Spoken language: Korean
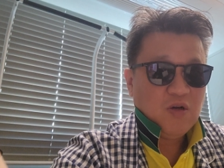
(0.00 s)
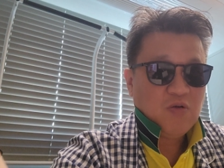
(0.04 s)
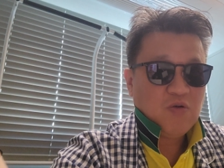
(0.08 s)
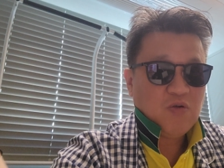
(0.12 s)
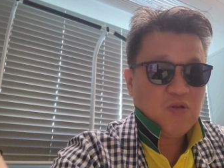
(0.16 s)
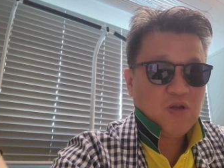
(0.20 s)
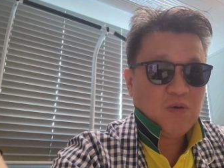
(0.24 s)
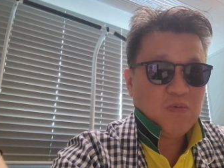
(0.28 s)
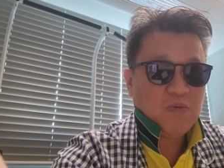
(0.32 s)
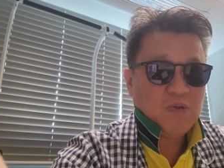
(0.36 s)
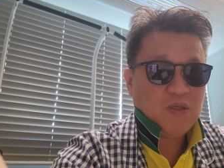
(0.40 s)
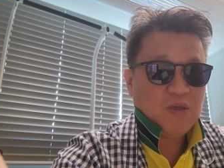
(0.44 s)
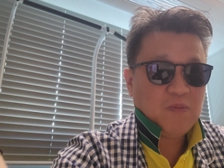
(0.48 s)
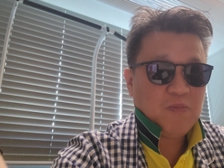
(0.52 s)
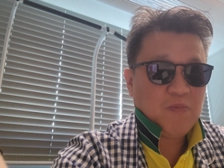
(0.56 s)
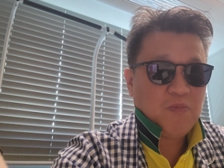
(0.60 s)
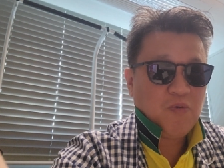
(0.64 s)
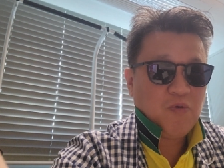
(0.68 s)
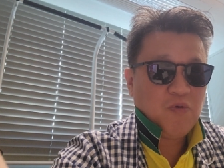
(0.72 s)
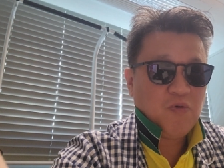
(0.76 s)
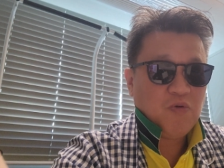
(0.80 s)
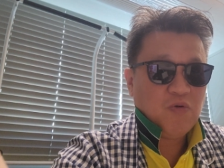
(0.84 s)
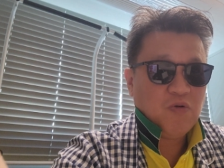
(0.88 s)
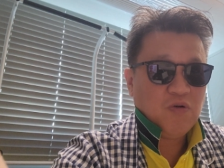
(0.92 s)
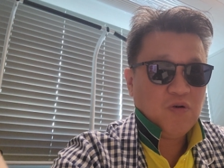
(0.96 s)
그다음에 이제
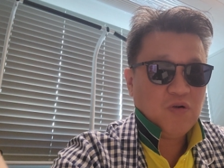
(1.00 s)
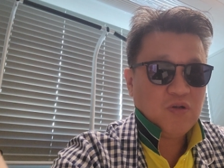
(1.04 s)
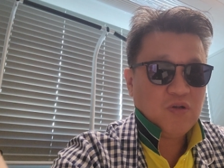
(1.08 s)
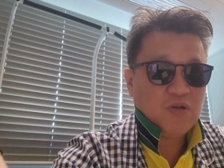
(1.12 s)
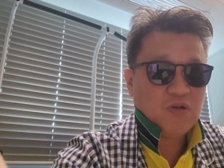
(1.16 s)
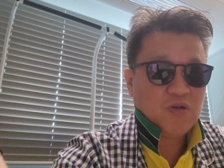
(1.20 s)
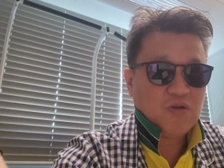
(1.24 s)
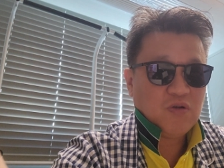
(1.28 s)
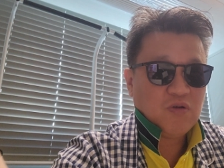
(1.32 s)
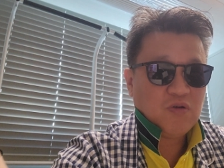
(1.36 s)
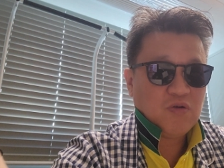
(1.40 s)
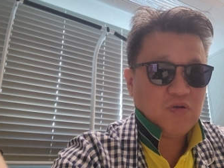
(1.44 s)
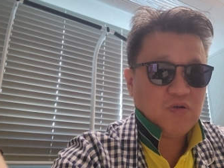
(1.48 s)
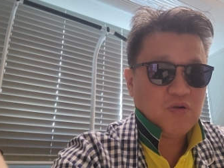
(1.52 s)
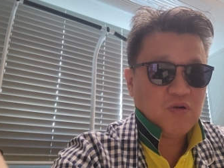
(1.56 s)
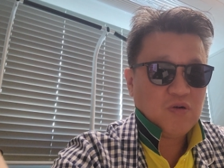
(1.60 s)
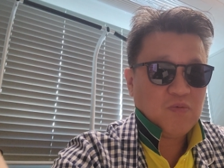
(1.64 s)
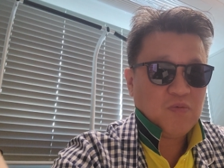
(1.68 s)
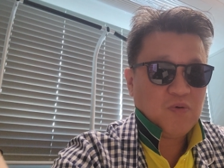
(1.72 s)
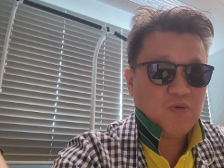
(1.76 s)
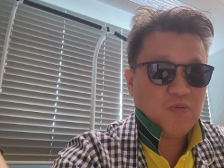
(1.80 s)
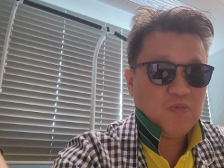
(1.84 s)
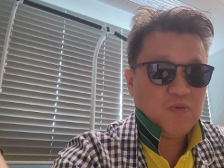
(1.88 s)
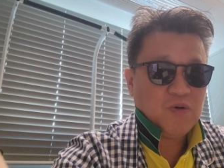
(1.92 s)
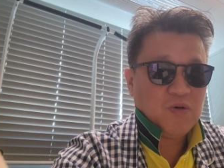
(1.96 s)

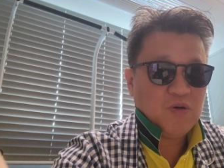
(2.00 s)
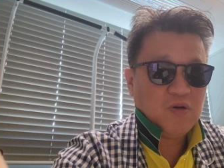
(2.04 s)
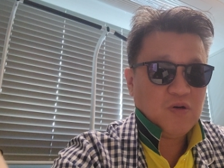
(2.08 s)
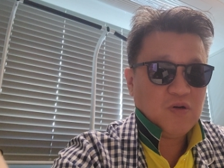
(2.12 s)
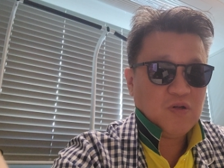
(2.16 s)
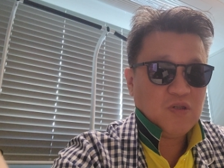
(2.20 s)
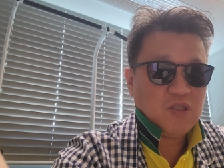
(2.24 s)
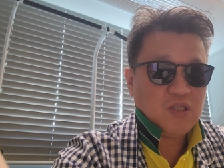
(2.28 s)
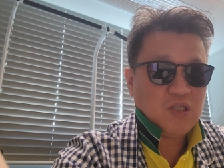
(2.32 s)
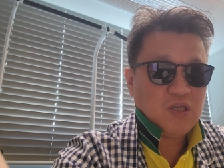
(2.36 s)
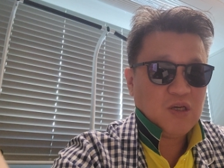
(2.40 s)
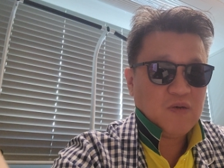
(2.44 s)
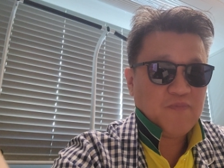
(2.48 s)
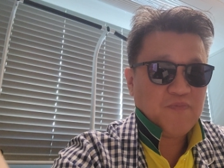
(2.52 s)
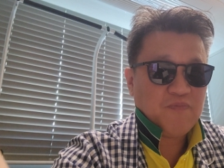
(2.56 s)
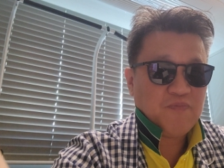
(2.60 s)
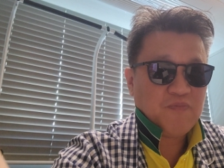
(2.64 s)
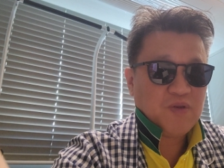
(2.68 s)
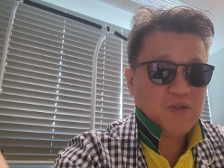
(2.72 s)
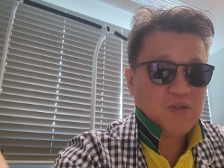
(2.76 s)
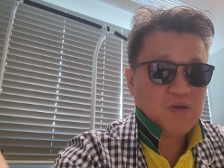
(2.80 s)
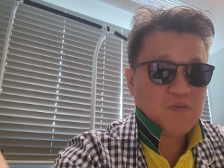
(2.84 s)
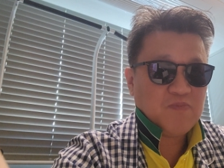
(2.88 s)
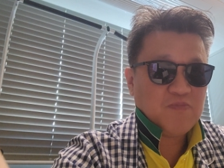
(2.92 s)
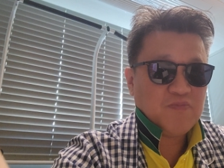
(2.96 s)
보궐선거를 보면 이제
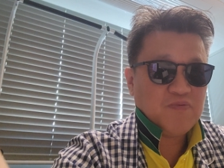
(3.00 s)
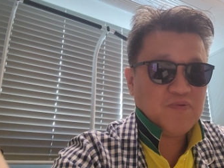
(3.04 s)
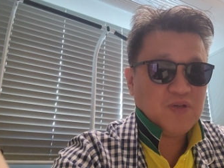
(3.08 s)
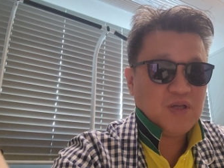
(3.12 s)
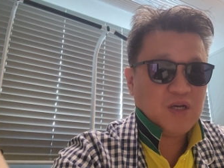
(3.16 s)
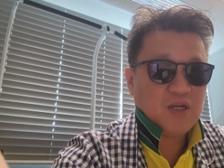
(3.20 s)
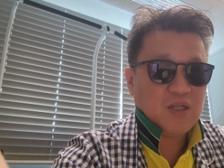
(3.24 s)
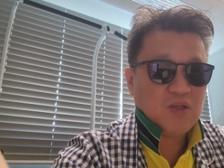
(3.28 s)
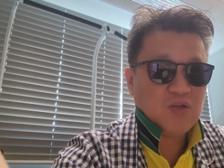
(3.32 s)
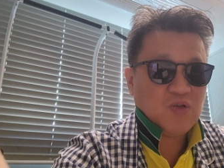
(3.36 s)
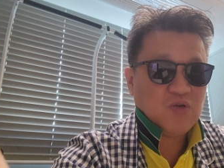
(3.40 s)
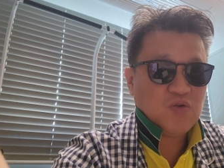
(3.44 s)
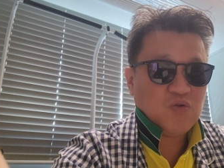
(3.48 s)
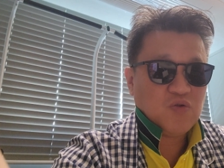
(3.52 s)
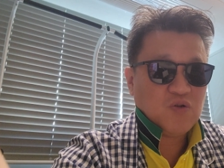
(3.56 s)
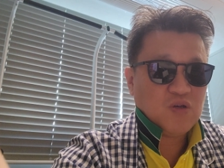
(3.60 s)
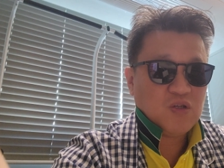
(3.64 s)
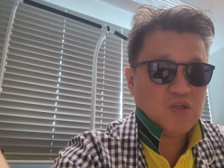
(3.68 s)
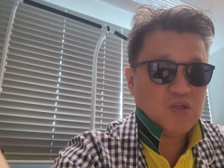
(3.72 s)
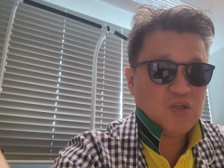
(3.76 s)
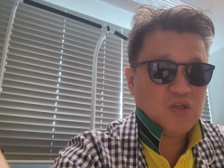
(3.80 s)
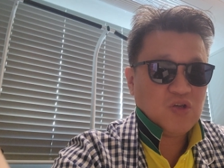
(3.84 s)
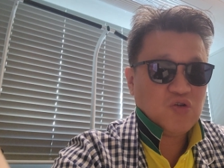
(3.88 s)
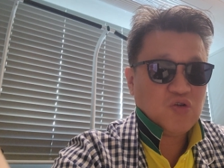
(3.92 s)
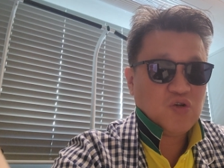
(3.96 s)
음 부산
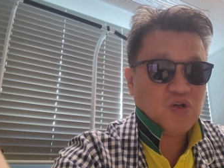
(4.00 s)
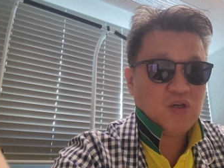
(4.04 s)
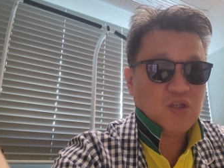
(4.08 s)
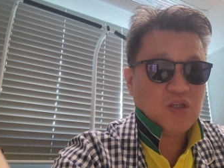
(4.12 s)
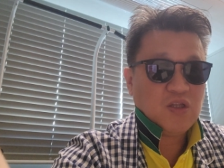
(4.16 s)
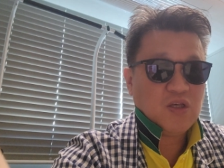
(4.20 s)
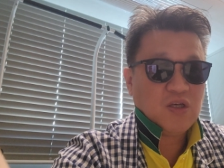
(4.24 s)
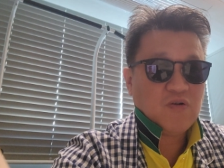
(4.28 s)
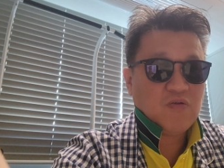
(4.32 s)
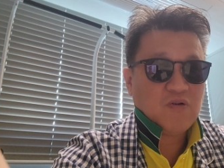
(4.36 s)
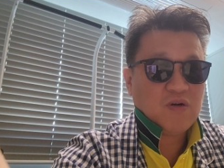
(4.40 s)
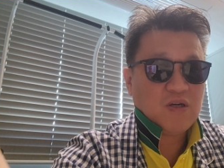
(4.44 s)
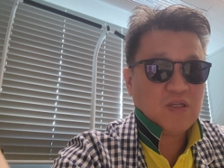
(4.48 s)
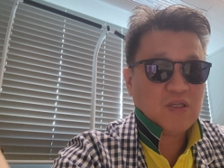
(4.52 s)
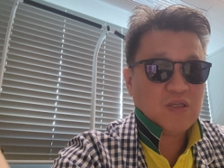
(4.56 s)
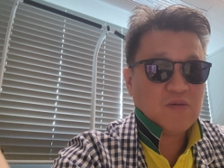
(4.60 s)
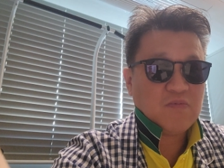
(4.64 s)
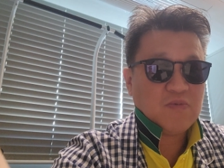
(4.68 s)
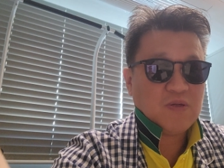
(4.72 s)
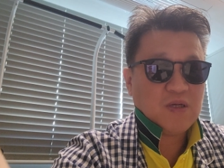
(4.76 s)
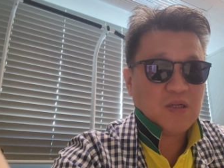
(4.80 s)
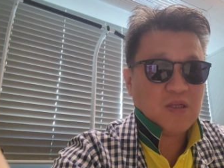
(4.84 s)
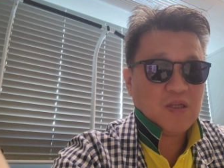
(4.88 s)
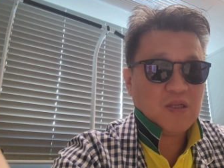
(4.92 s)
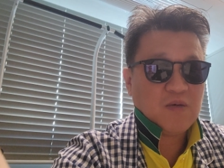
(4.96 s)
쪽이 이제 최대
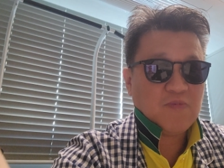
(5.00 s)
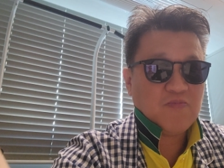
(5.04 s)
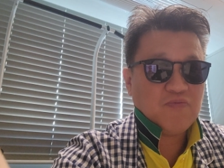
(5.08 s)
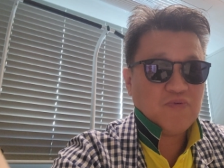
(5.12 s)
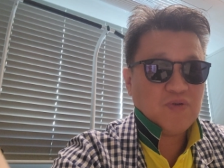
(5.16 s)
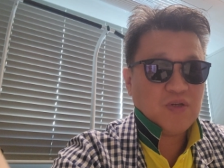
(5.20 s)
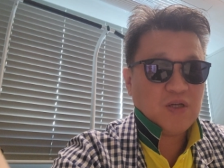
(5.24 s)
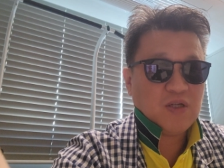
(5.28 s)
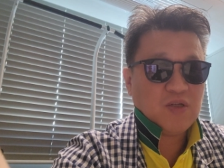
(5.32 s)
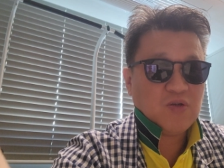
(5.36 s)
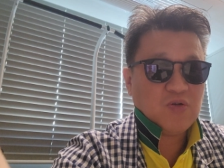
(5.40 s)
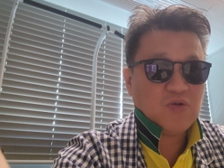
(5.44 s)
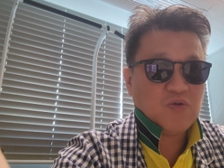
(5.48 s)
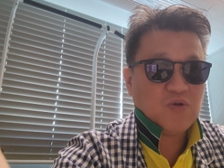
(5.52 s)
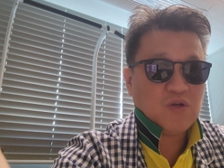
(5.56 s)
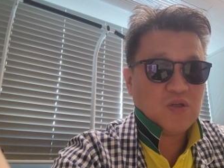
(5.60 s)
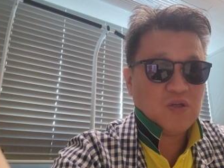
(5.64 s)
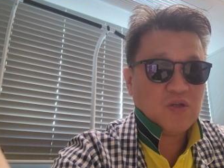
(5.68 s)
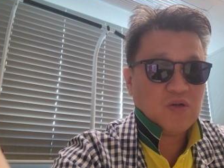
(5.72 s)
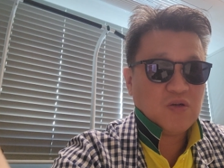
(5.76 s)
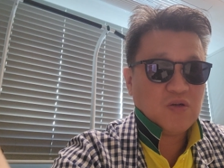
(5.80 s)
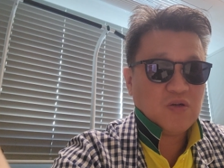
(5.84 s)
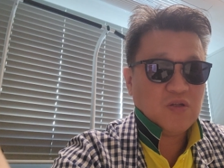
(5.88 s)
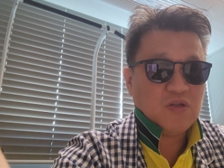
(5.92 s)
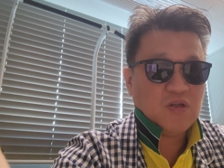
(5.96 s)
관심사인데 부산
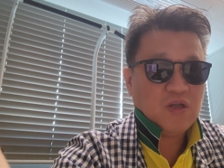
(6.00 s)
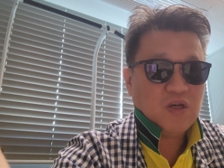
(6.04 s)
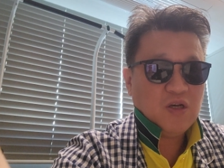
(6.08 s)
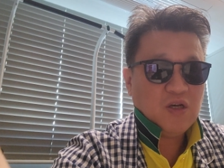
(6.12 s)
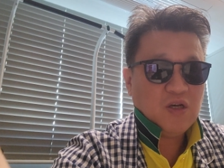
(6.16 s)
쪽에서는